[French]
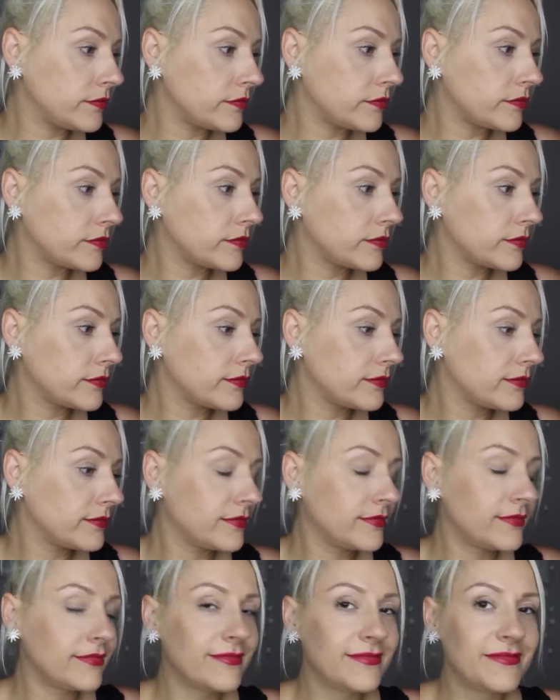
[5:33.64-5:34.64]

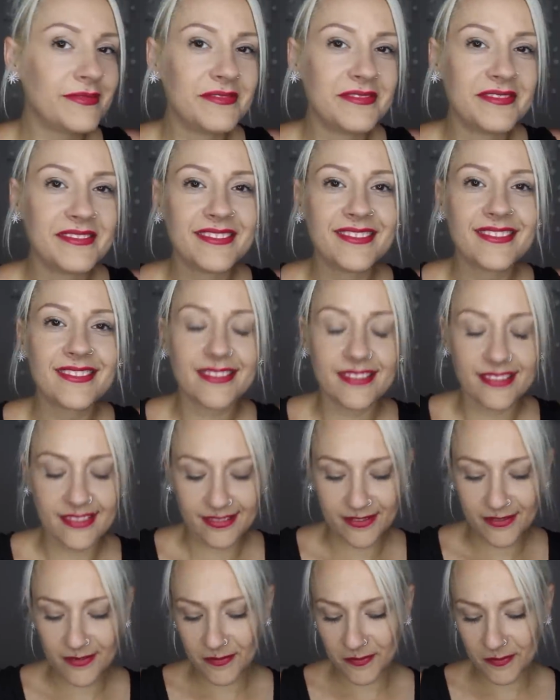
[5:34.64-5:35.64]
si tu
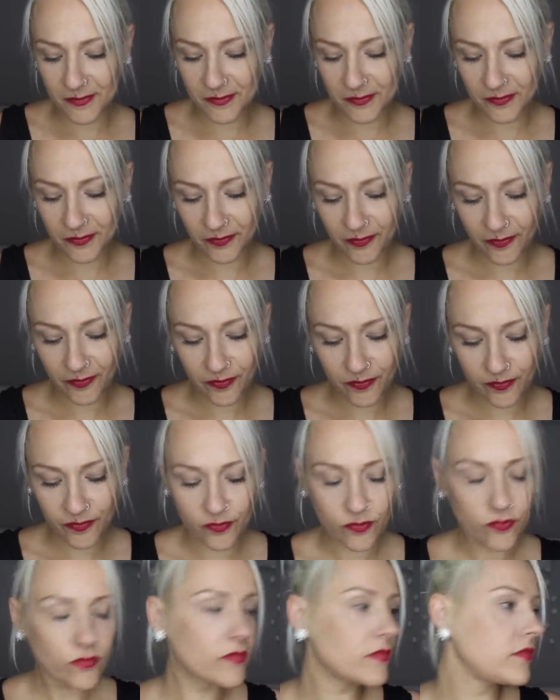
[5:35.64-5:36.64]
remarques bien,
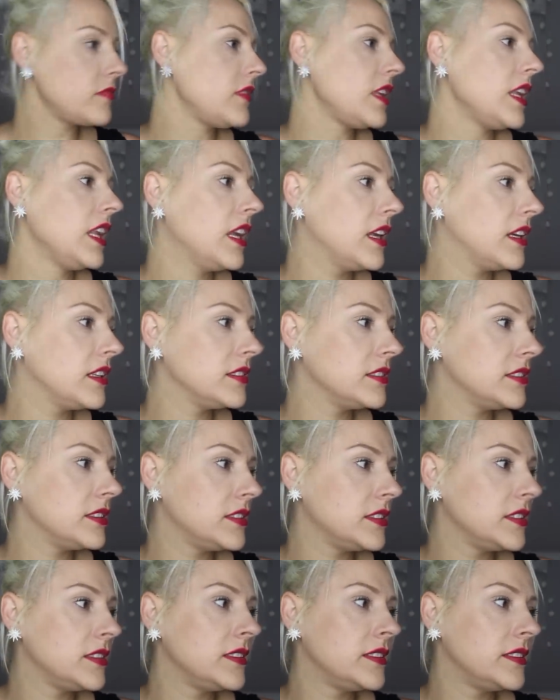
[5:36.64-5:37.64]
il y a des filles,
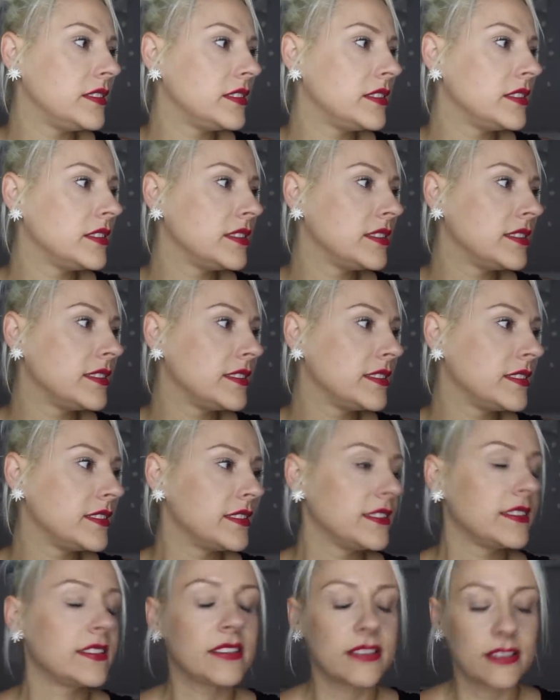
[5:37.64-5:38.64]
elles, elles ont la peau
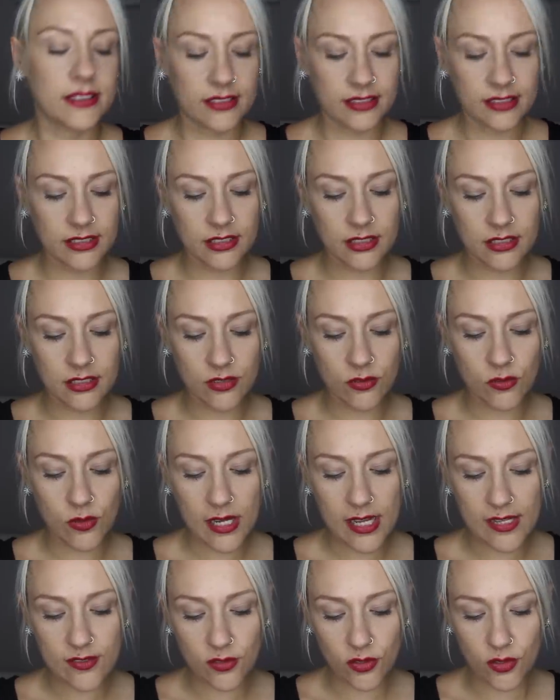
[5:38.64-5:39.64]
sur les os elles sont
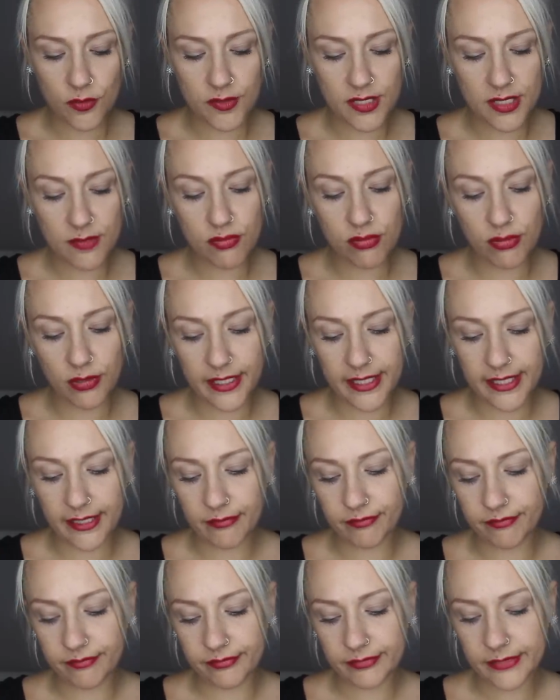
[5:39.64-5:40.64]
elles, ont petit
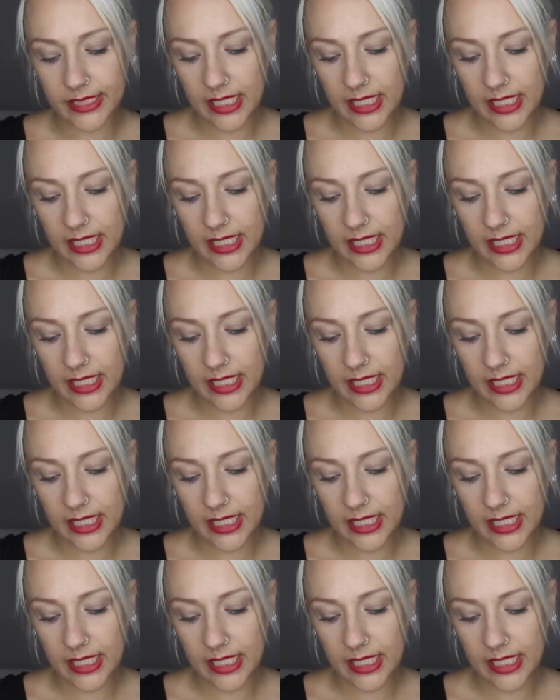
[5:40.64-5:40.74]
bourrelet.